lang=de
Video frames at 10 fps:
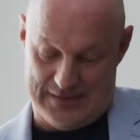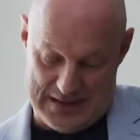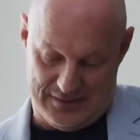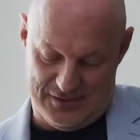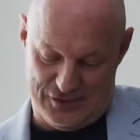
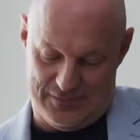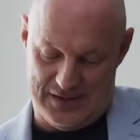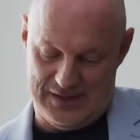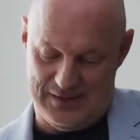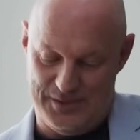Nachtisch,
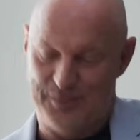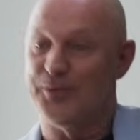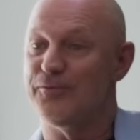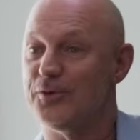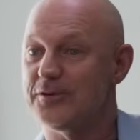weil ich nämlich
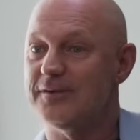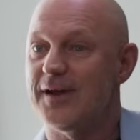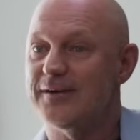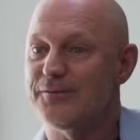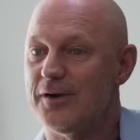mit 14
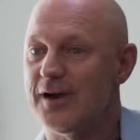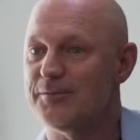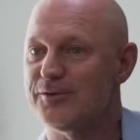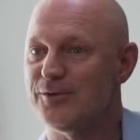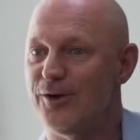angefangen habe zu